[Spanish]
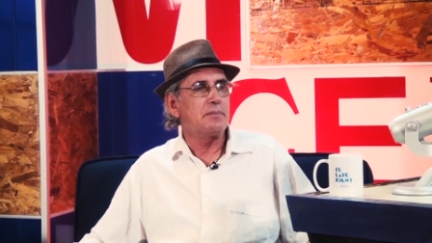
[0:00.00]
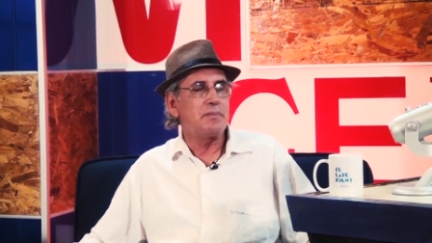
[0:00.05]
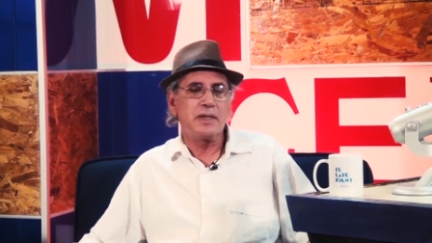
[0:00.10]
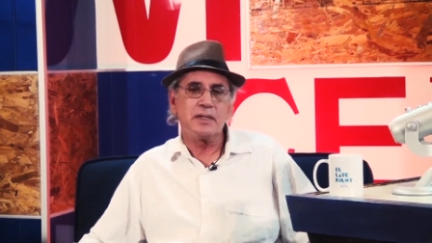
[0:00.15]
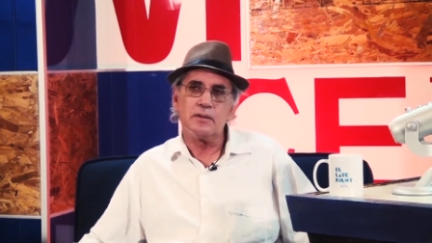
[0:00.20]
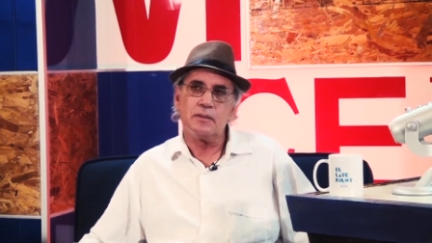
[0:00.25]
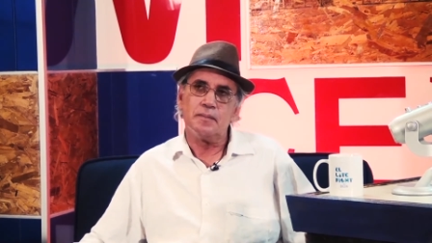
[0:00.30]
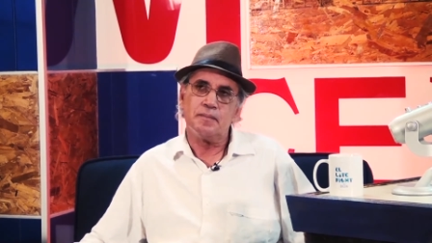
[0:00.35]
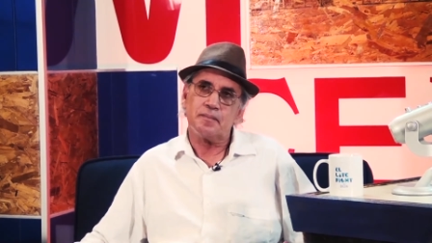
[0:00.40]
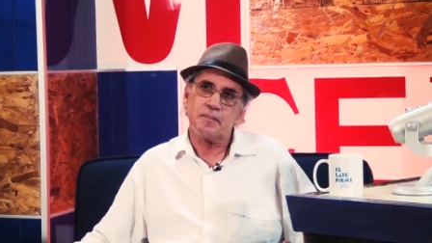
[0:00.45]

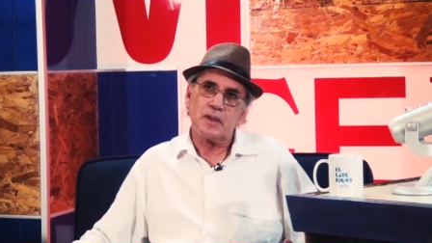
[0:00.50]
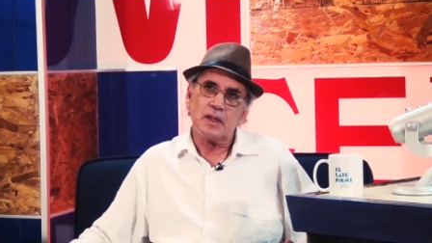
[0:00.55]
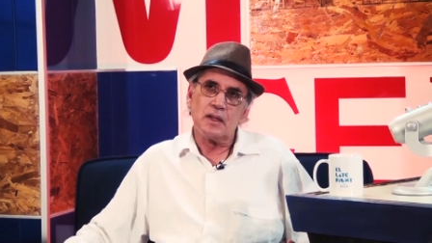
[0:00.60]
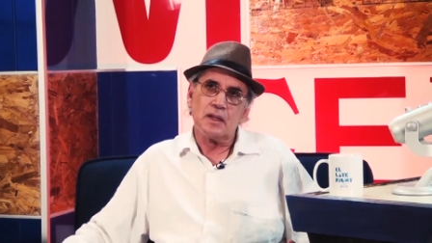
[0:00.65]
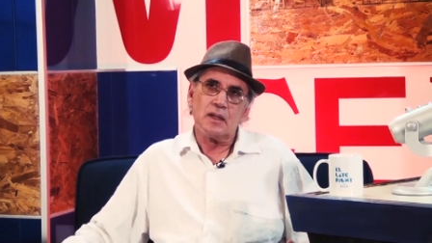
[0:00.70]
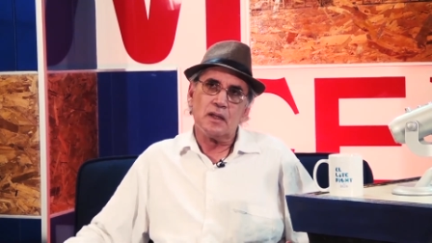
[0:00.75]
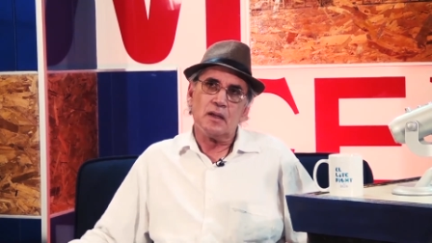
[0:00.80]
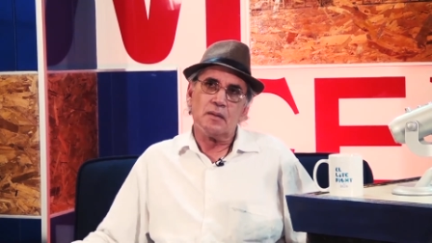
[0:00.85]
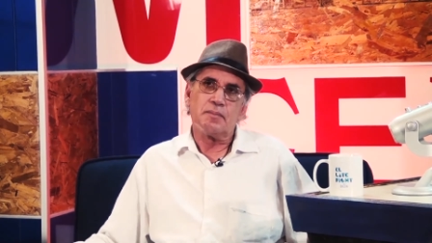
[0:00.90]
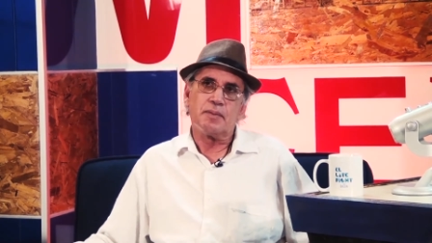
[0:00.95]
Bueno,
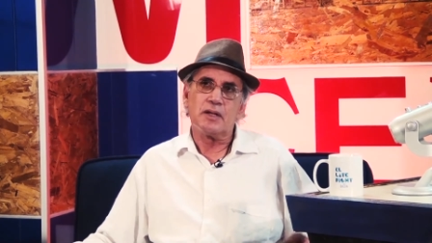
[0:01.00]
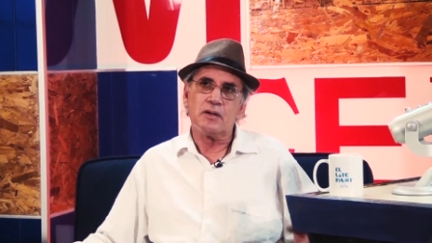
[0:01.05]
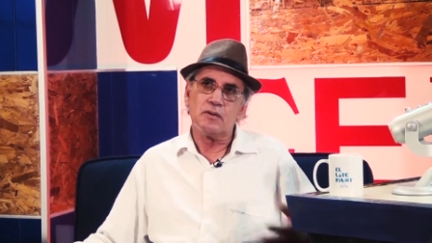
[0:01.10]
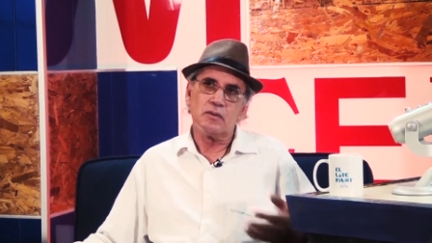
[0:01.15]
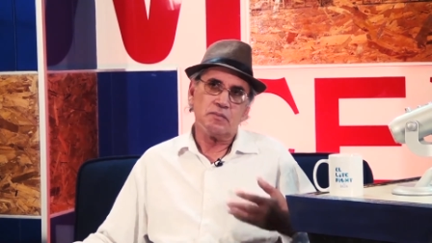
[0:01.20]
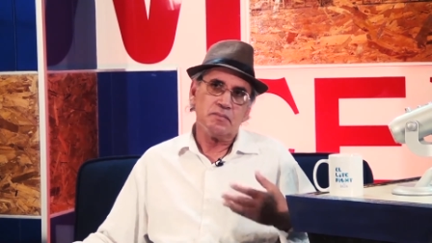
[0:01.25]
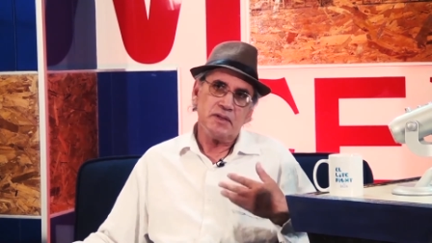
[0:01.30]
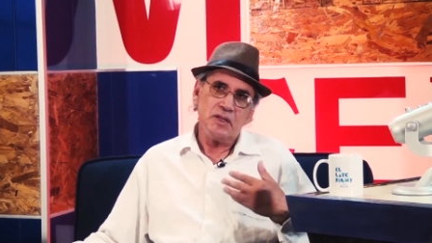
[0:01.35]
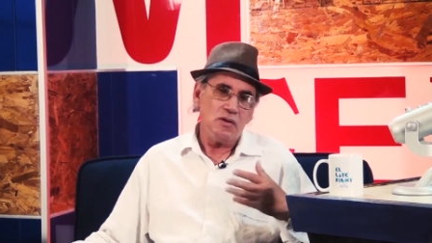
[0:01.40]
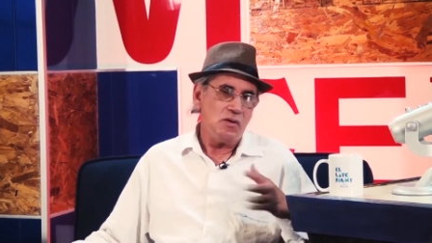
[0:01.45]

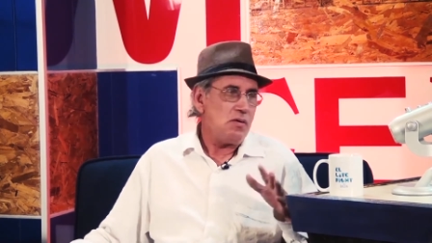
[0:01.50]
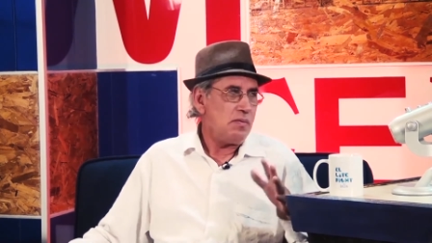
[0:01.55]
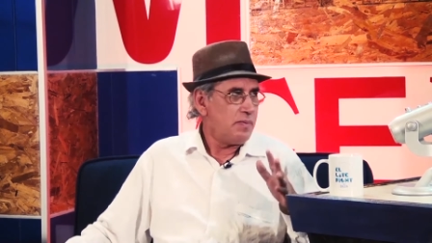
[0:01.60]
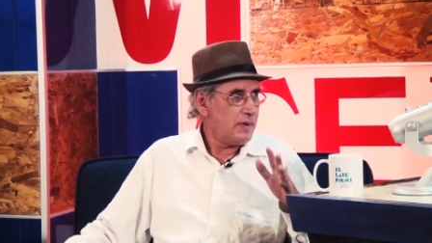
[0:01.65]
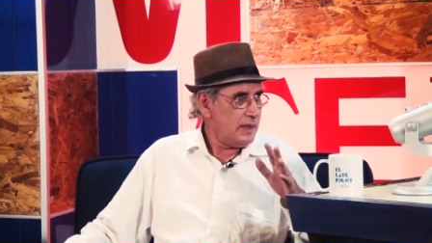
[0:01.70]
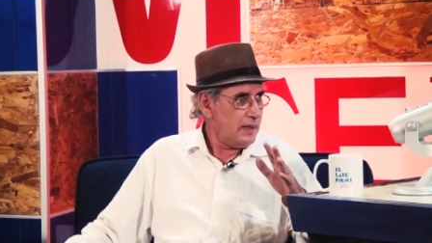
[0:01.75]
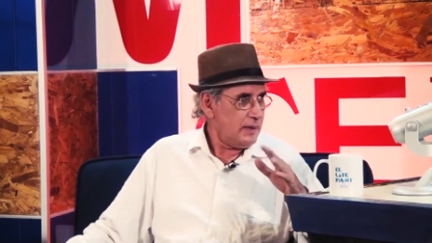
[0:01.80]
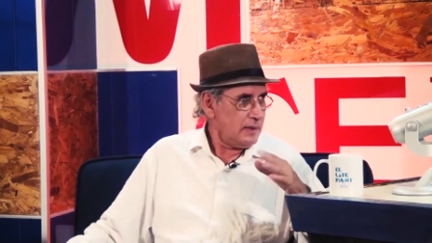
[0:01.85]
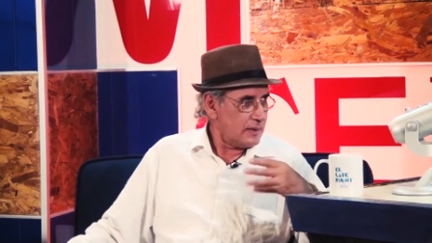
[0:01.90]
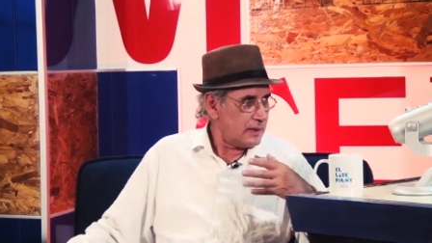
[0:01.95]
pero mi
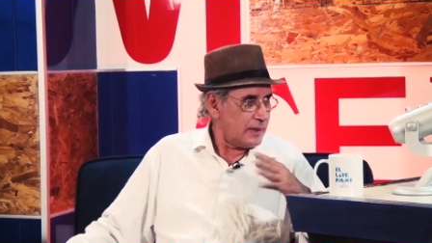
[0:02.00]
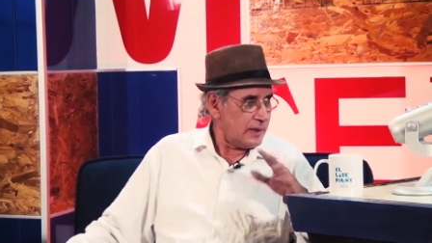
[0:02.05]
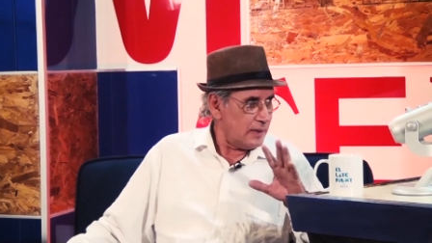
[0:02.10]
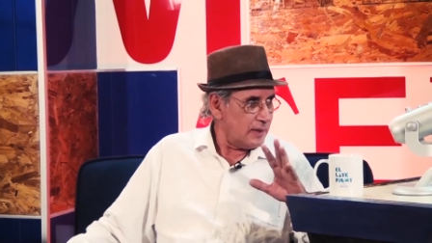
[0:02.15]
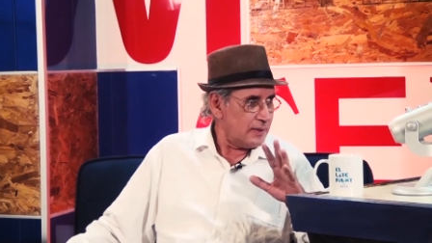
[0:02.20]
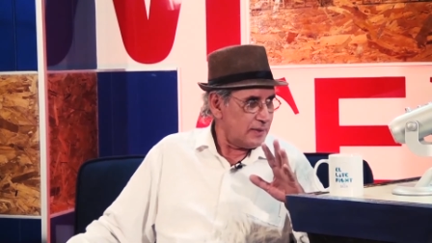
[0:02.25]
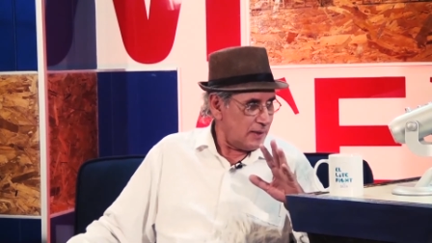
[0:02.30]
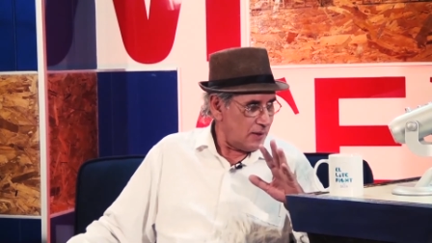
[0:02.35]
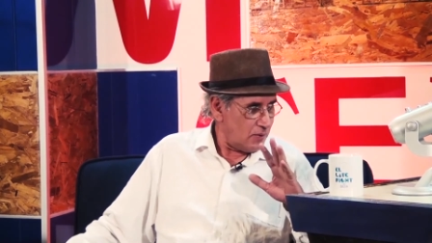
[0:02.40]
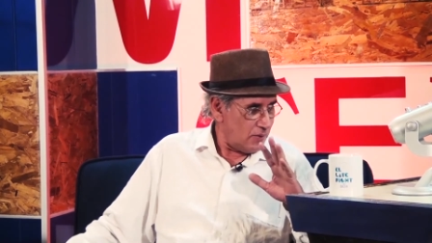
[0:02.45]
obra,
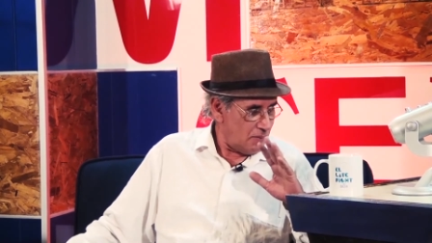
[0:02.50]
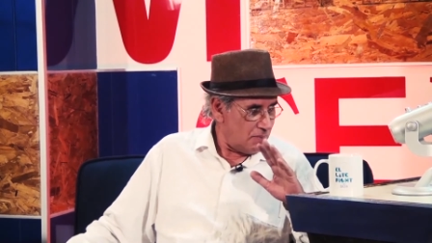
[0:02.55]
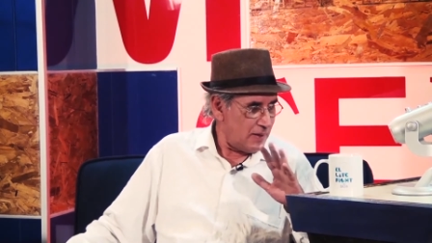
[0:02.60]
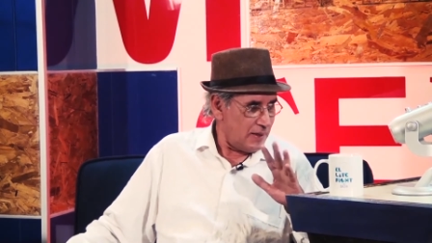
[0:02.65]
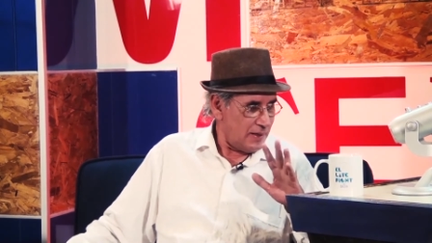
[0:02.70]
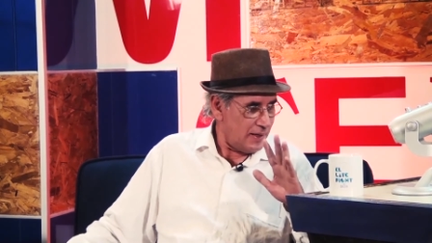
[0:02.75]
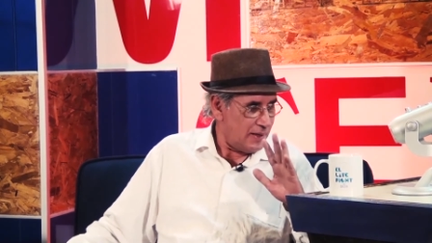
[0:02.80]
que de alguna